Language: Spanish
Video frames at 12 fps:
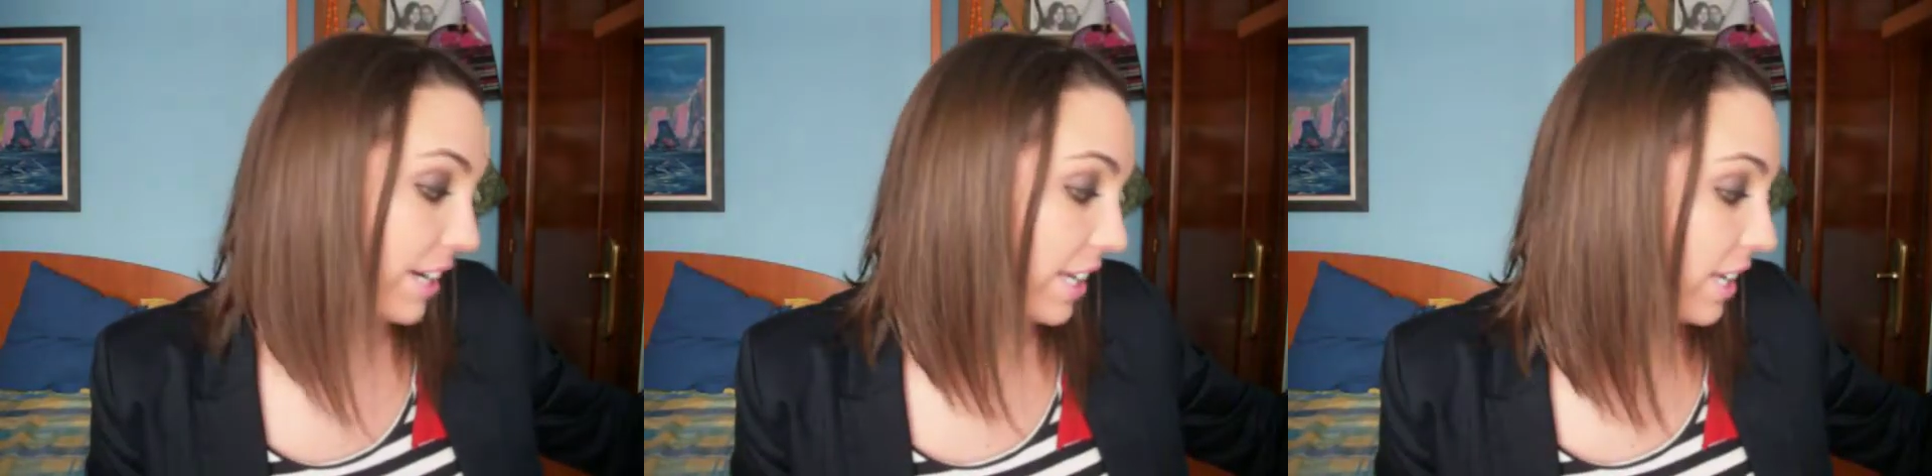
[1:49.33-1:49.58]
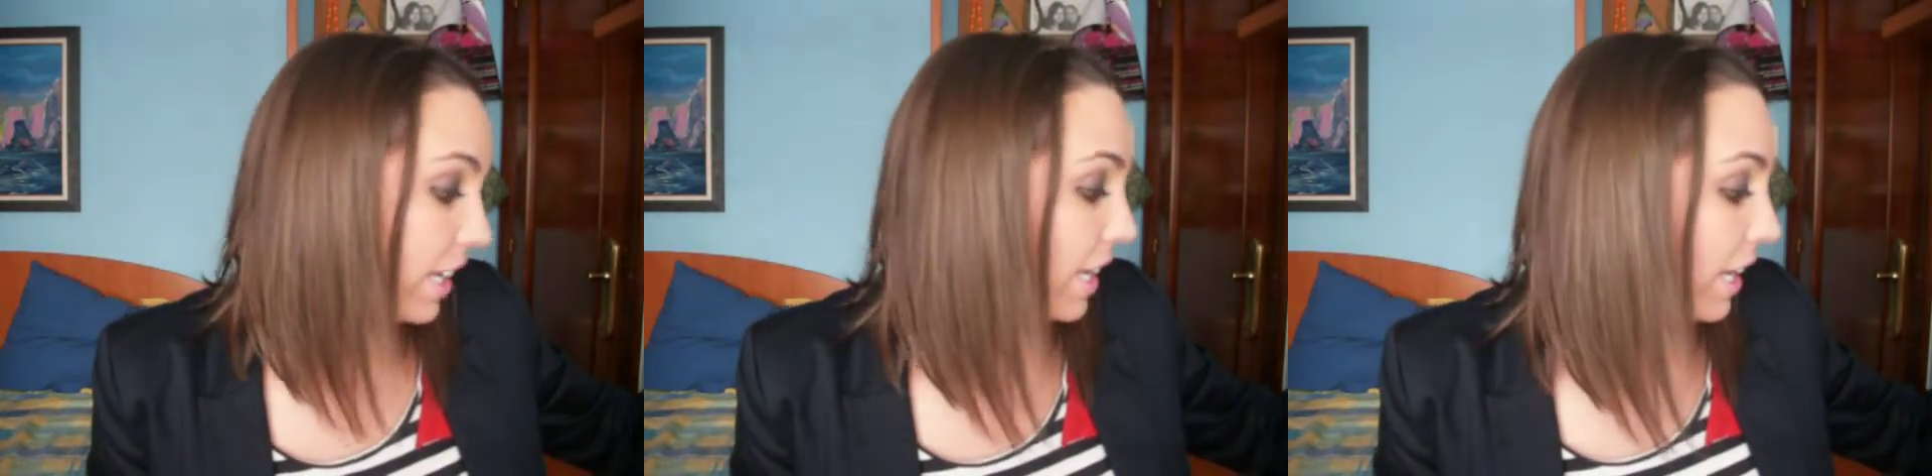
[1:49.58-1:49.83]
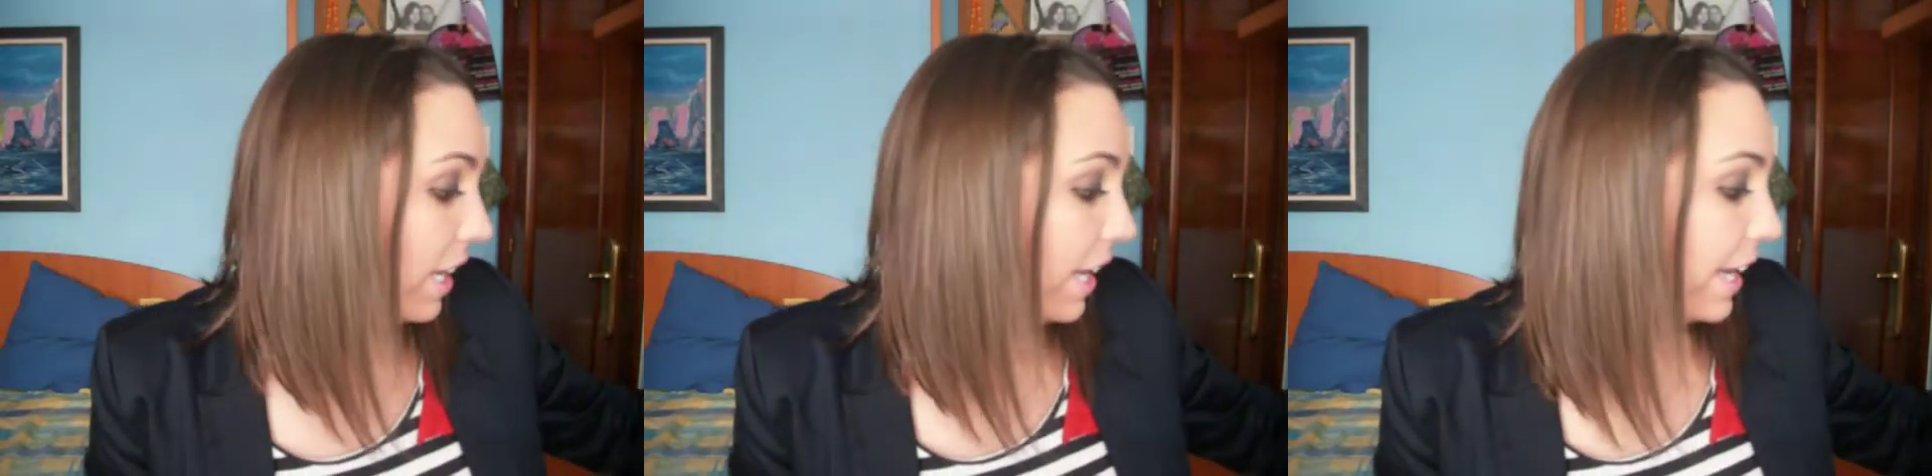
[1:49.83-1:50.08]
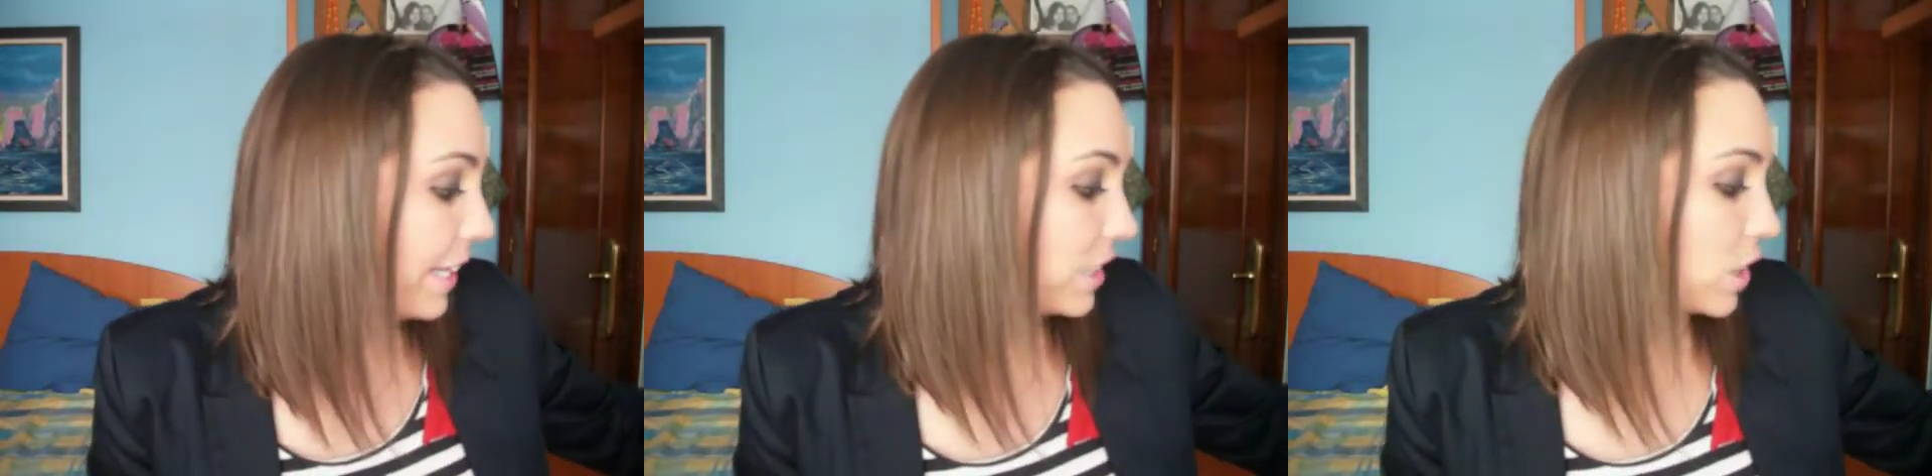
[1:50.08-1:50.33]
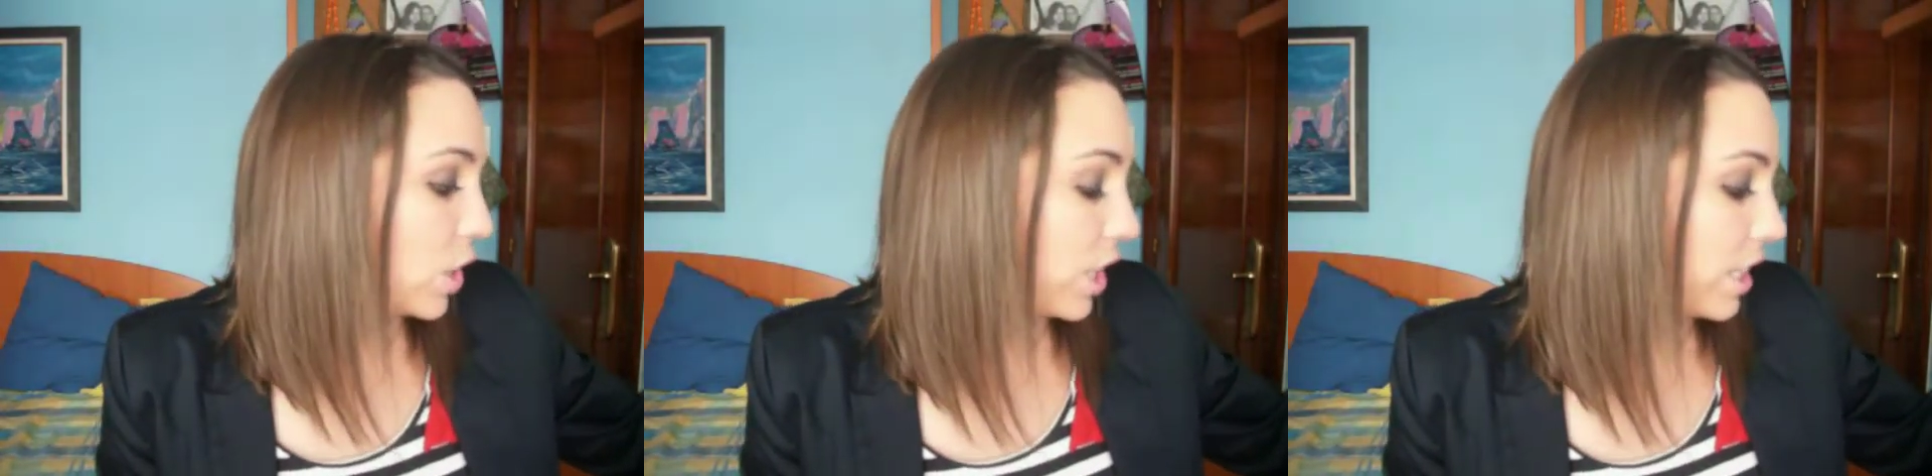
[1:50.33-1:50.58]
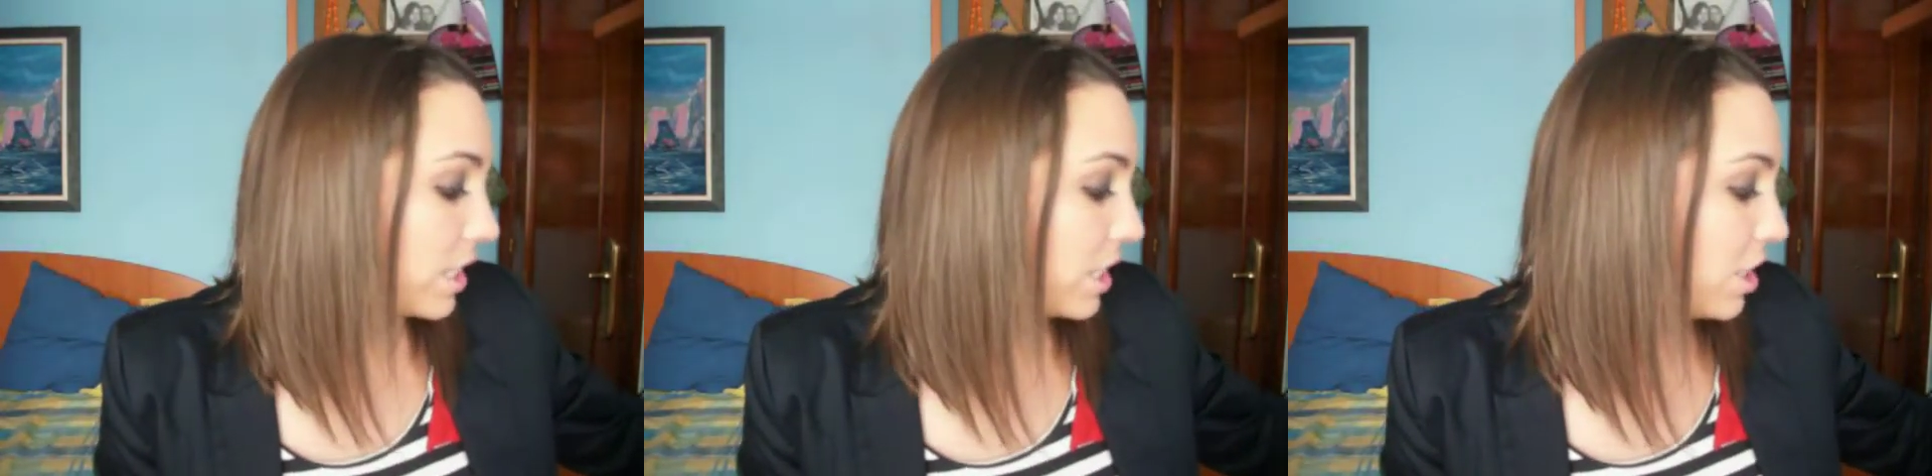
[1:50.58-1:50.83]
vale entonces,
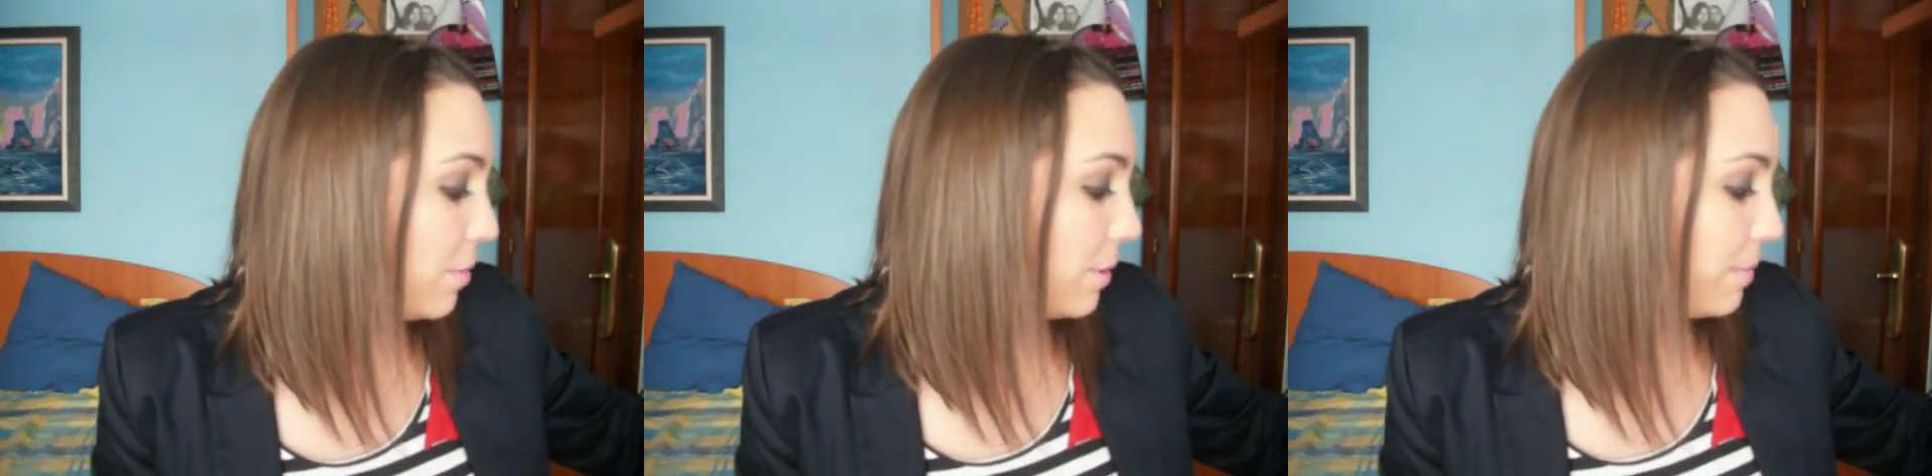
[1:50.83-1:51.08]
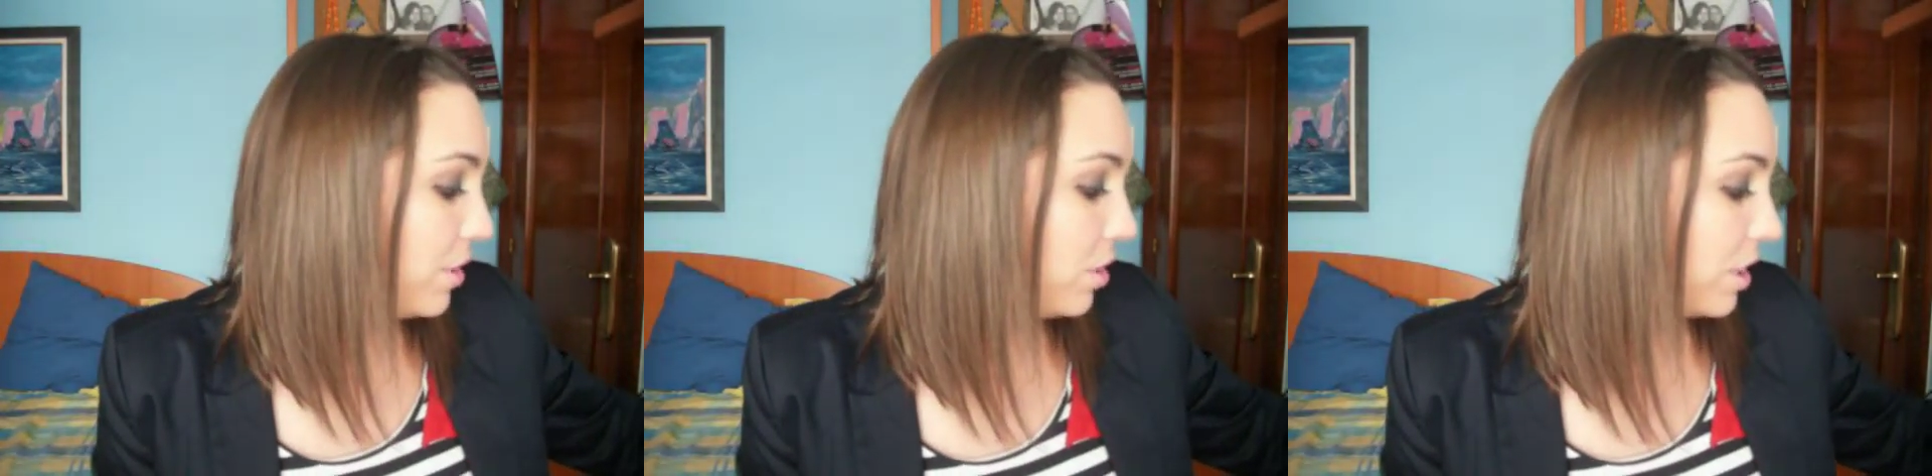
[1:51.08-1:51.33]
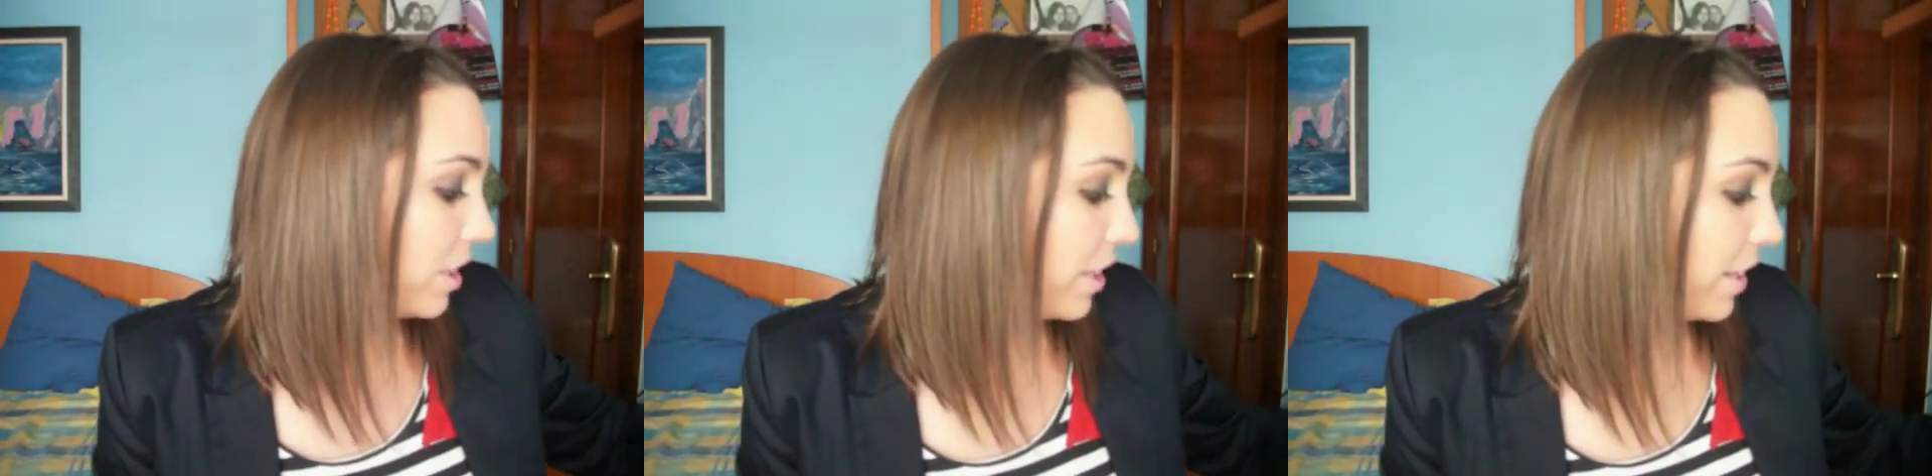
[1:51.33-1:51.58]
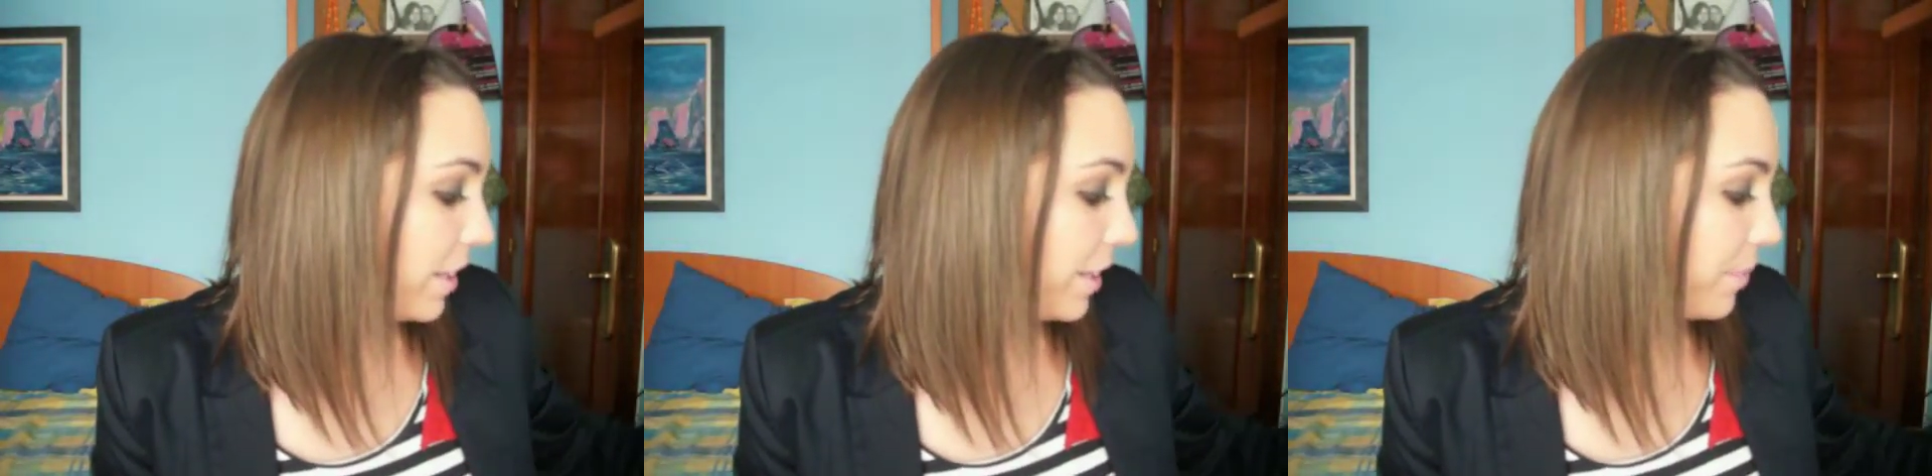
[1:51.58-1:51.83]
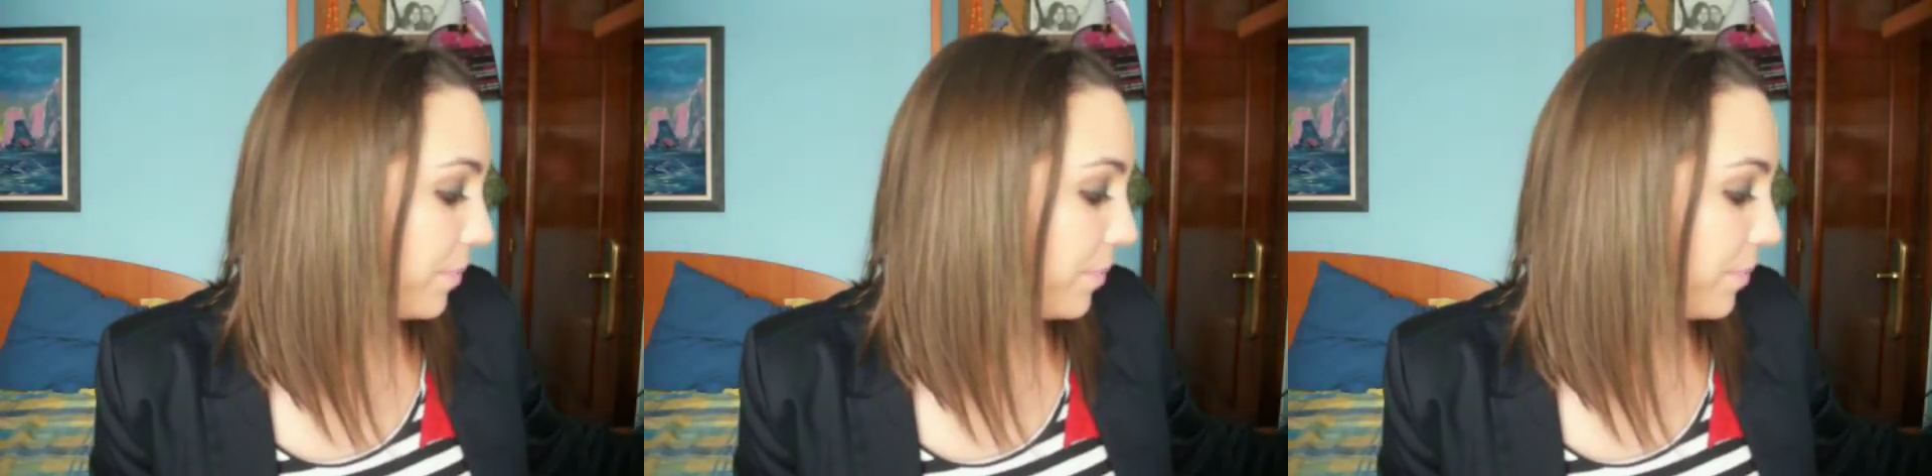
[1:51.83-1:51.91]
¿qué es lo primero que,